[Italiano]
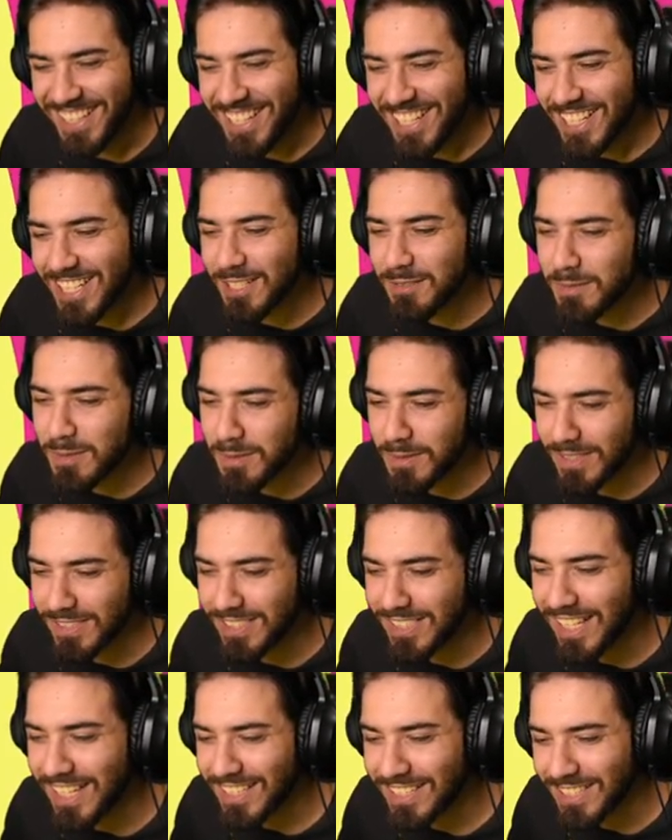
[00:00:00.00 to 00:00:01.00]
Comunque
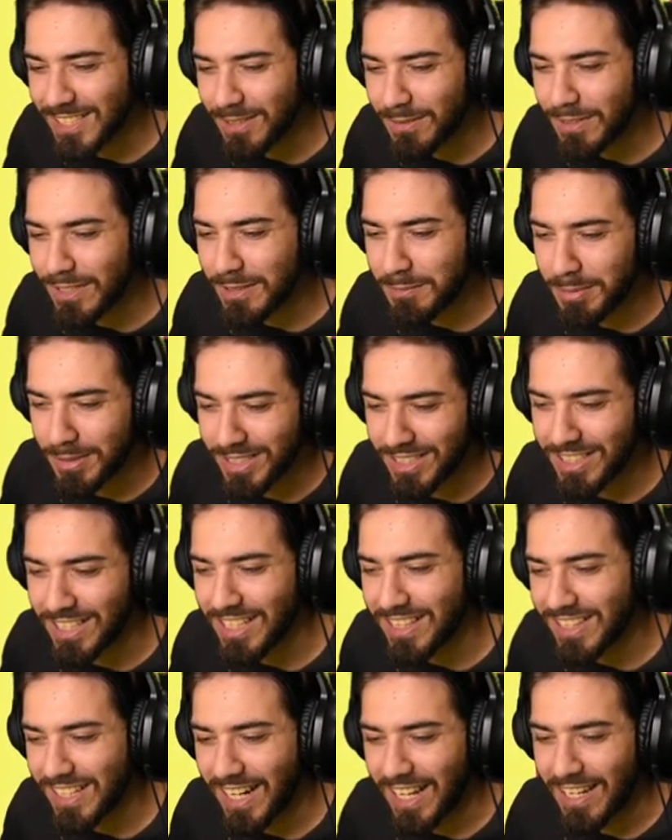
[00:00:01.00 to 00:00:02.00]
sia, di qui non potete
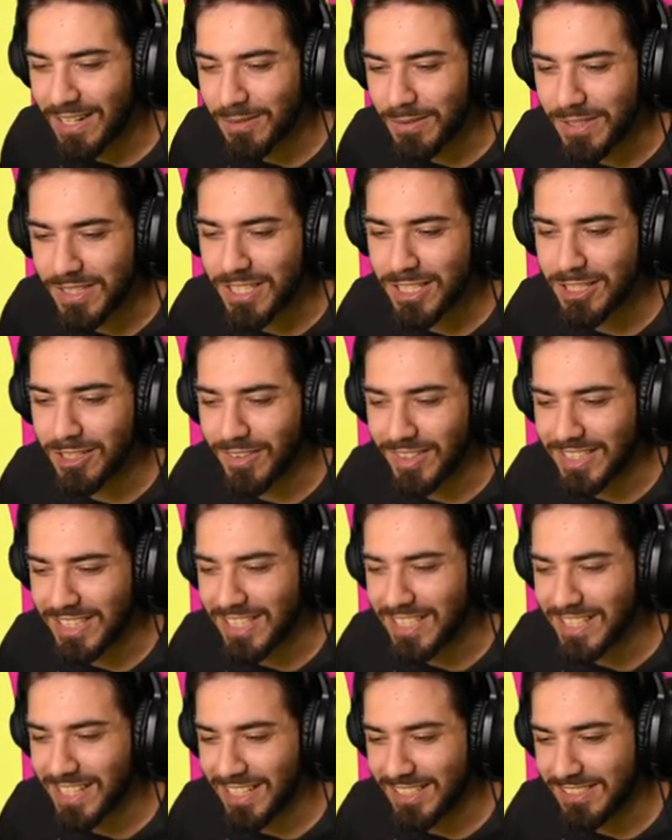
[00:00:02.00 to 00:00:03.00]
entrare, quindi trovate
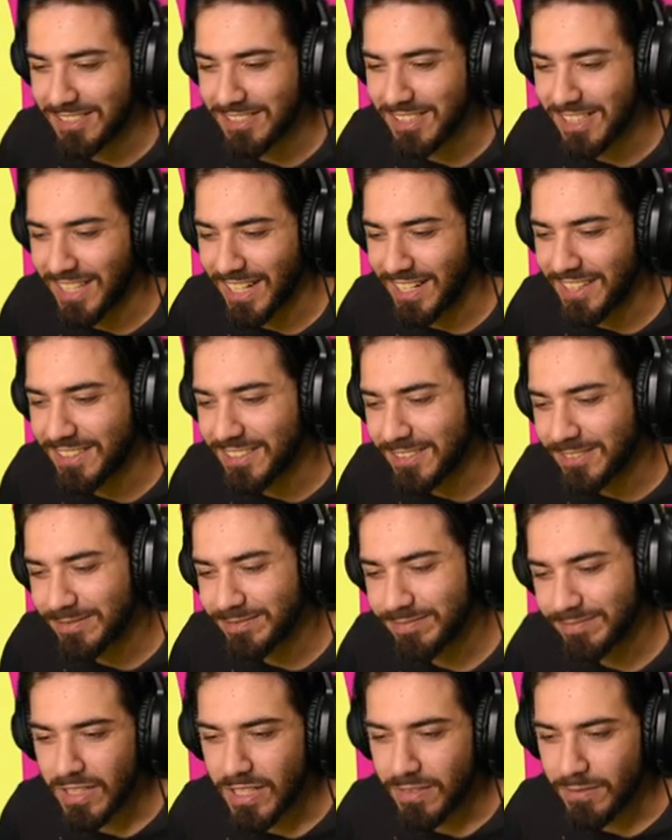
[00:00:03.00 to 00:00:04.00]
l'ingresso segreto.
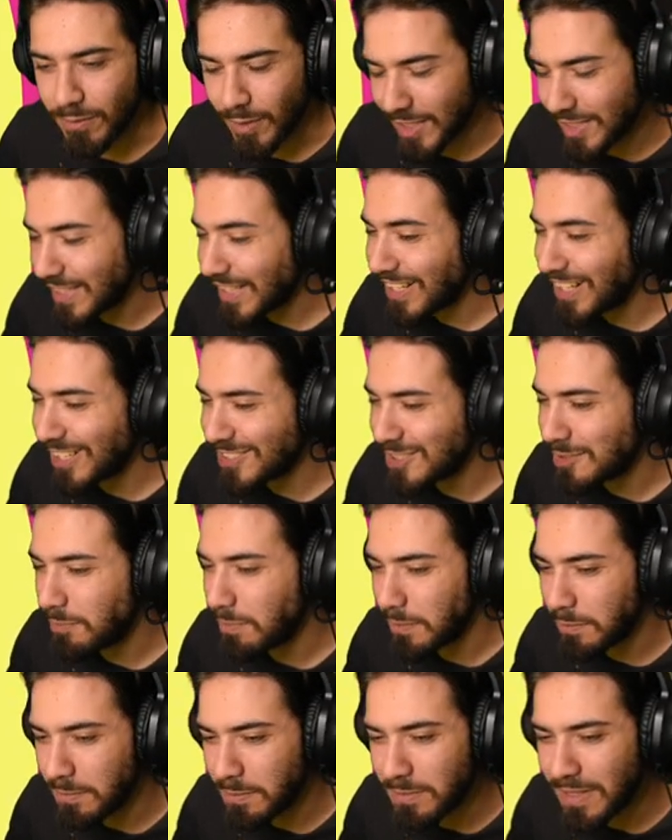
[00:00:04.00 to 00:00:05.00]
Volete il gossip
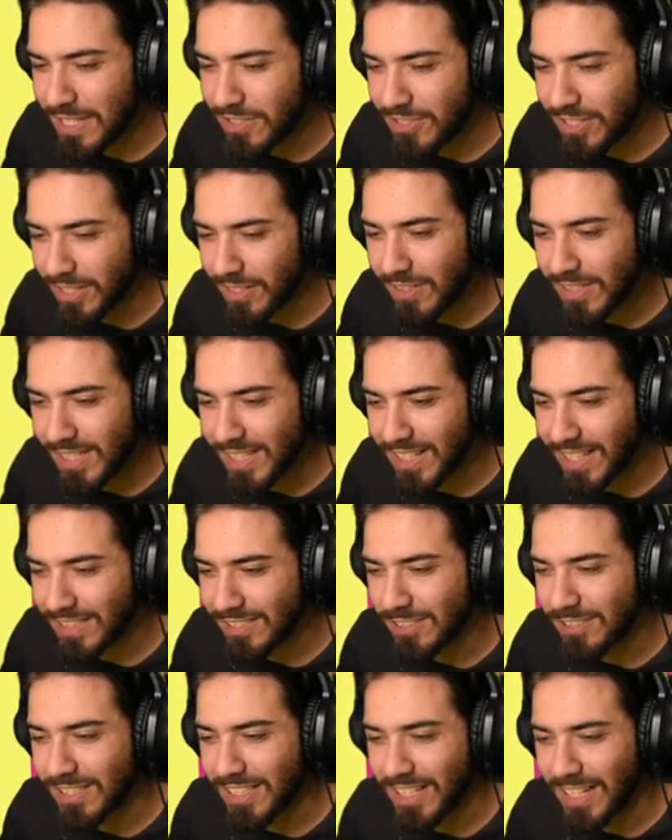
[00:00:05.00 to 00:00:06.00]
più becero?
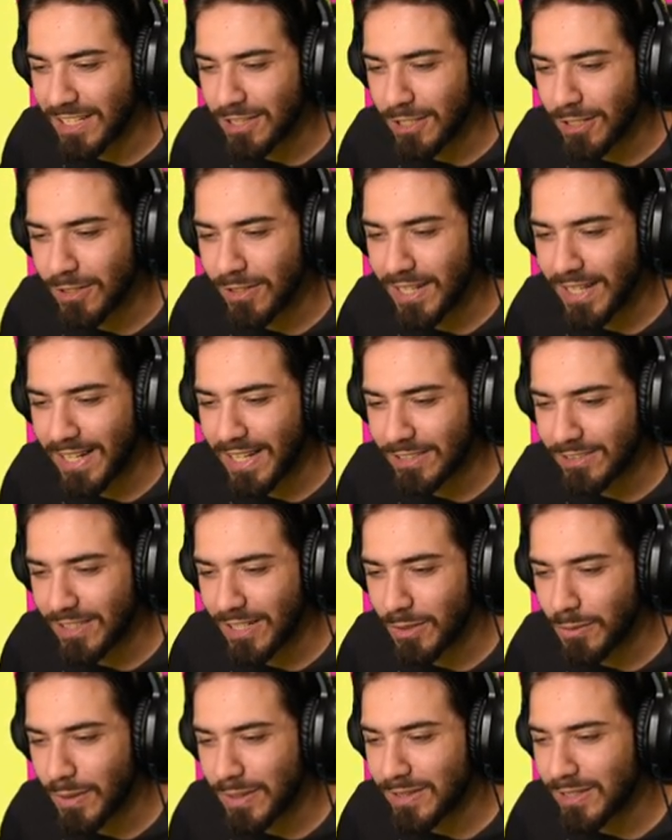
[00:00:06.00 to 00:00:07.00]
L'ingresso segreto è collegato
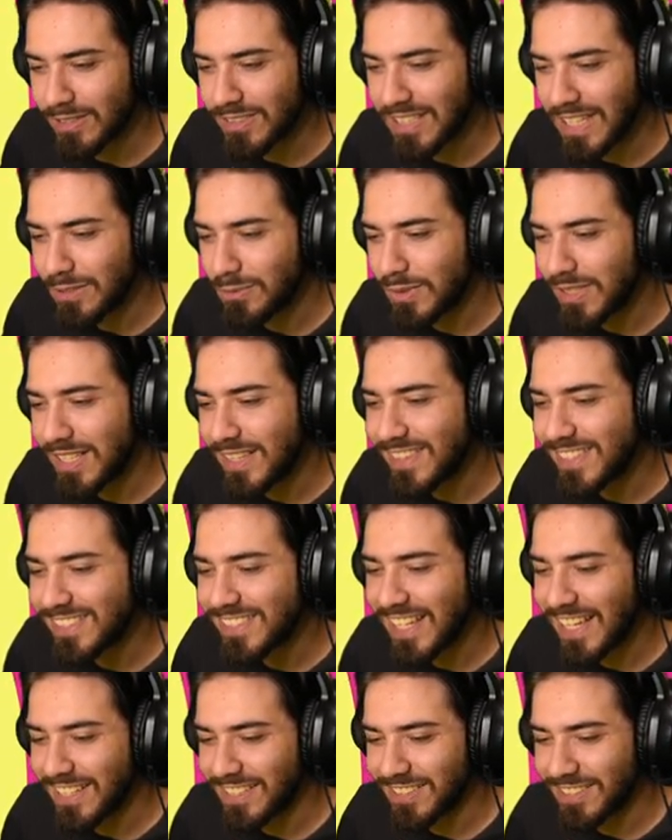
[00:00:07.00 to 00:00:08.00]
alle quattro statue del
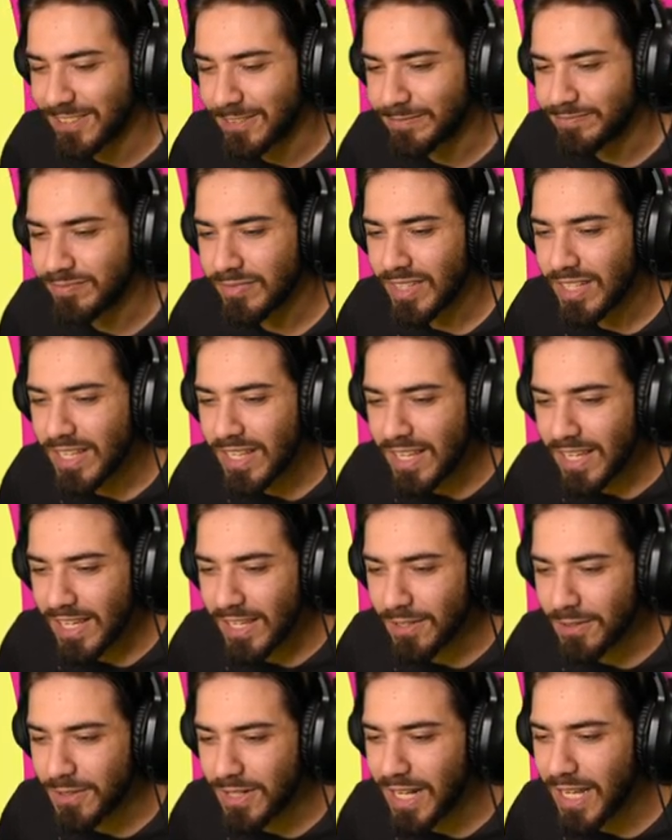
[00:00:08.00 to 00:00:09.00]
deserto.
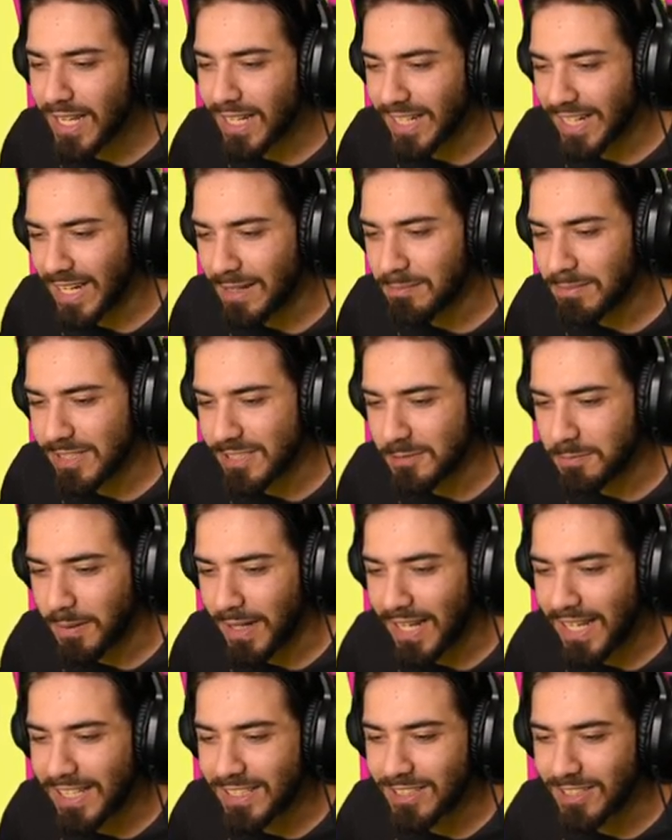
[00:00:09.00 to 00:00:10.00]
E ora, gambe in
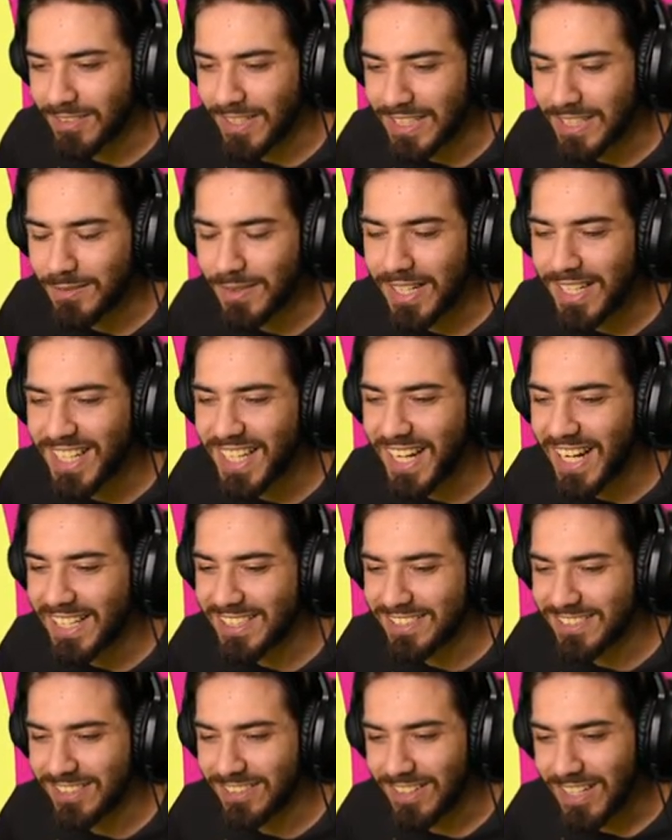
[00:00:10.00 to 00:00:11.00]
spalle, trovate
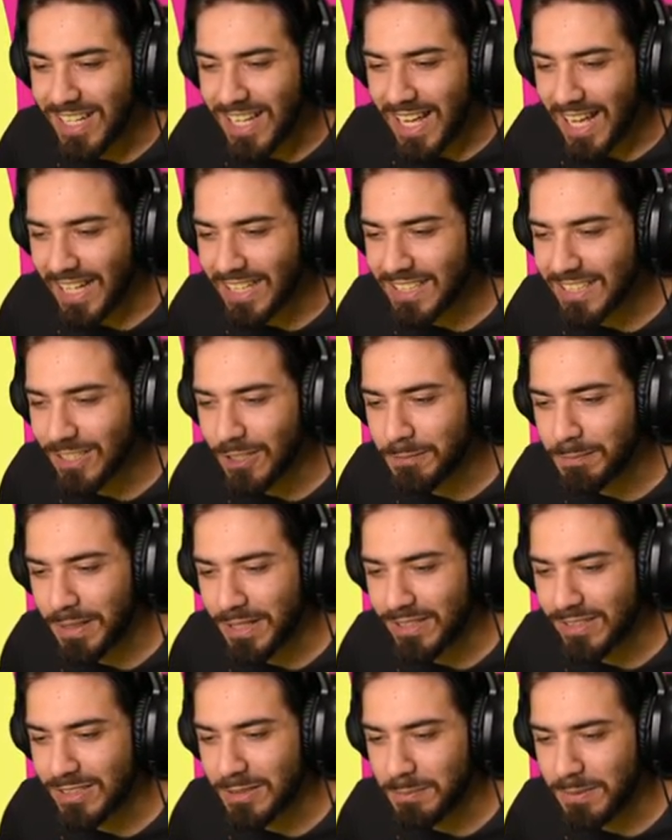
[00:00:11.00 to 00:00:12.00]
quell'ingresso! Anch'io ho un
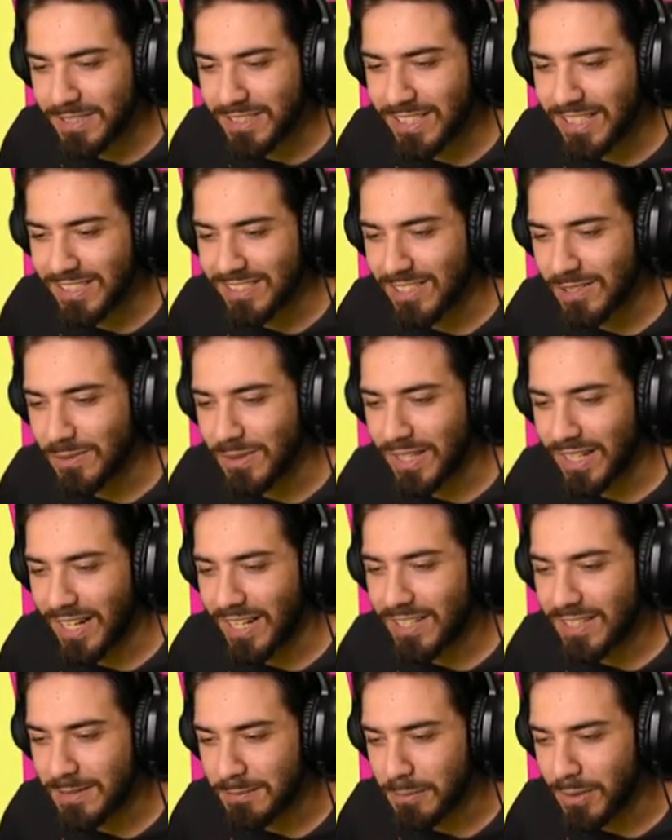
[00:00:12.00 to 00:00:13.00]
paio di piste da
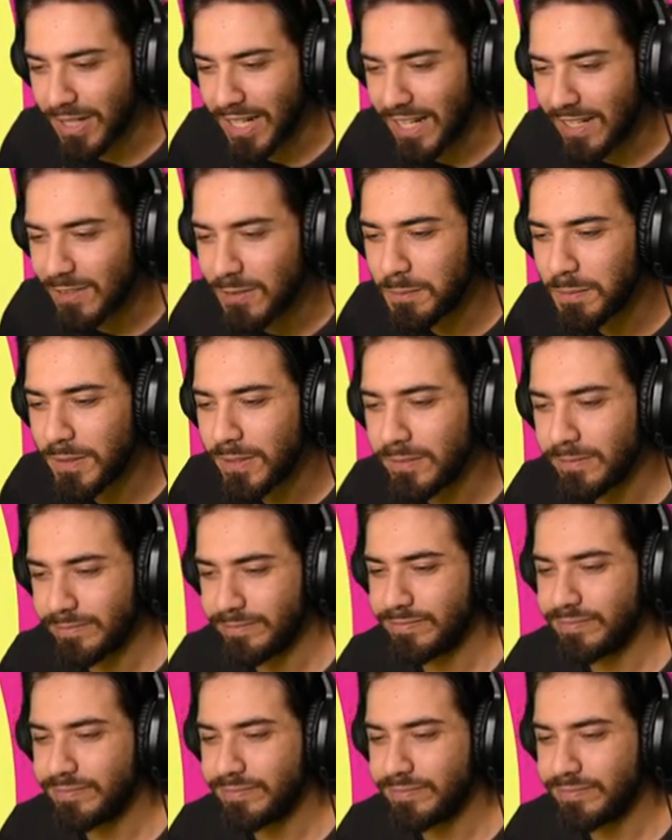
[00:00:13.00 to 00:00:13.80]
seguire. In bocca al lupo!